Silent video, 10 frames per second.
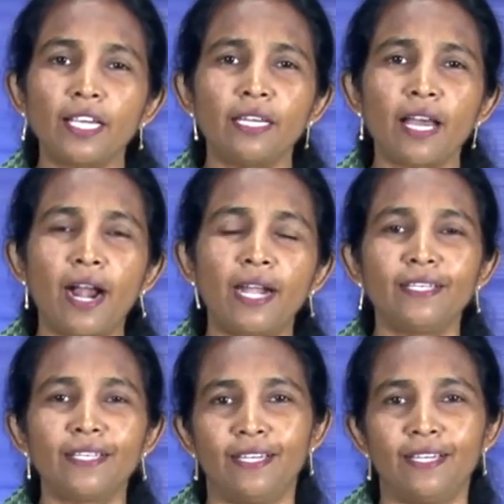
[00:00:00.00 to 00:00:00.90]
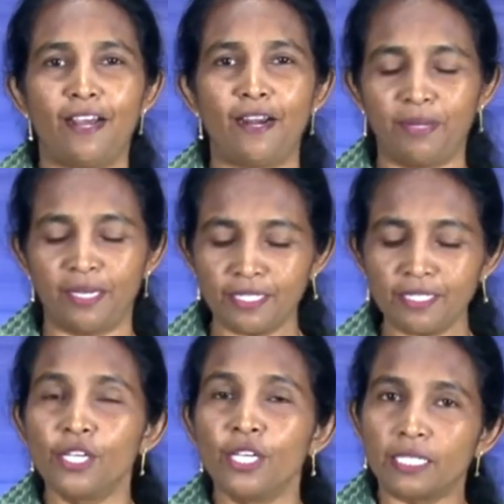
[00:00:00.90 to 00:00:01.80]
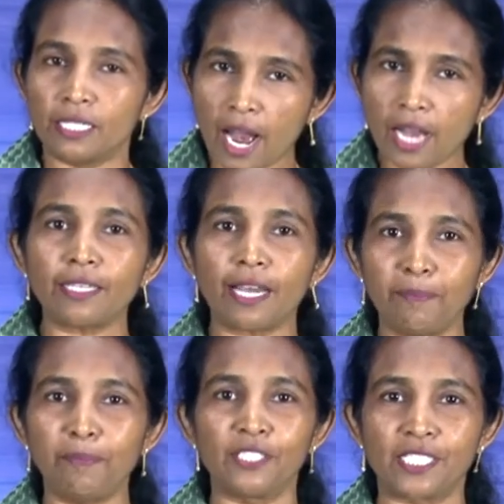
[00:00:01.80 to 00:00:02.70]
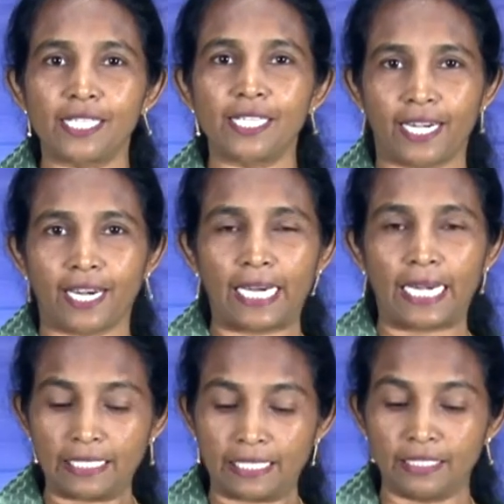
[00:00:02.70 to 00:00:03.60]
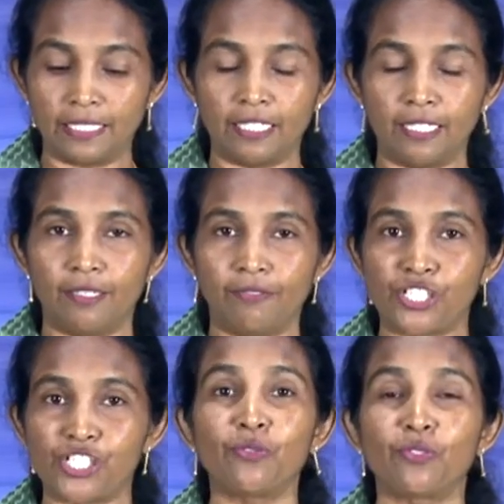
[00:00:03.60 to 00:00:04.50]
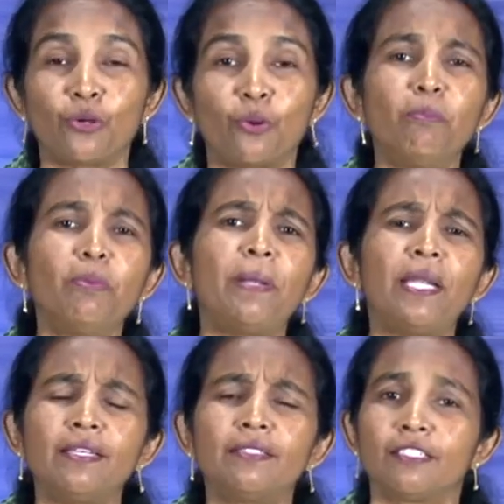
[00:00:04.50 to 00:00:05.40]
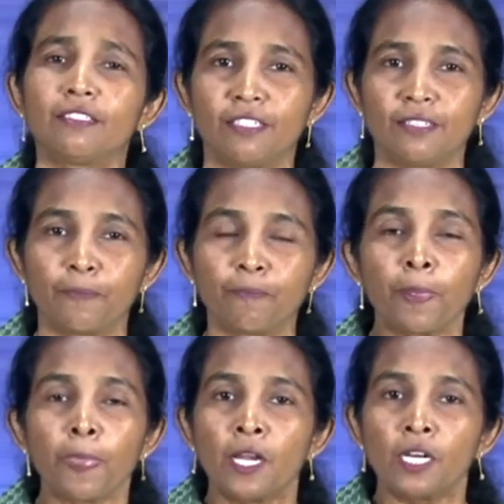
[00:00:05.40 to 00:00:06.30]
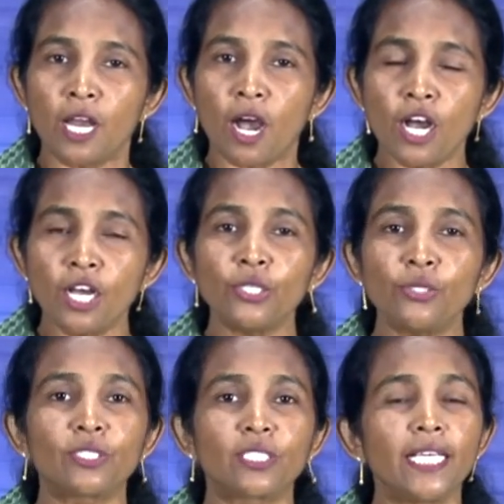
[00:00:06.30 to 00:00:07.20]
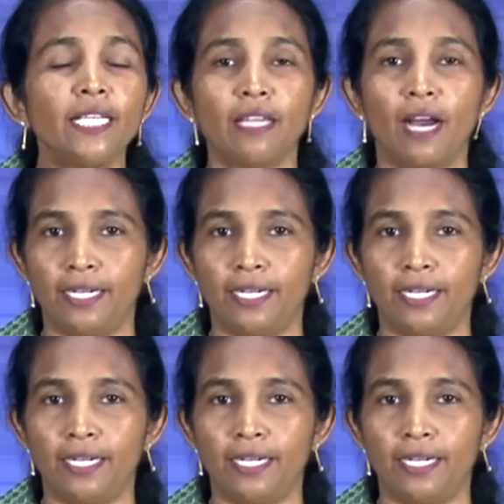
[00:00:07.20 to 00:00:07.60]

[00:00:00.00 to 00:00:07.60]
அதை நாடுங்கள் அப்படின்னு நான் தலைப்பு வச்சிருக்கிறேன் எனக்கு அந்த விஷயம் வந்து ரொம்ப பிடித்திருந்தது நாயத்தை